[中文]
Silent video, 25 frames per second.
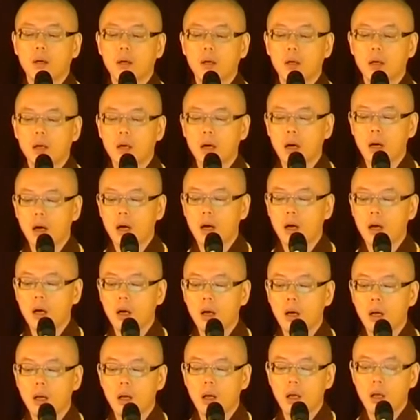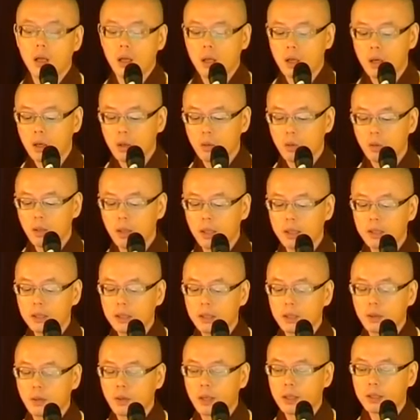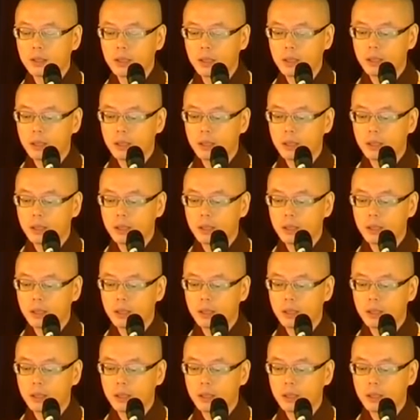我很喜欢这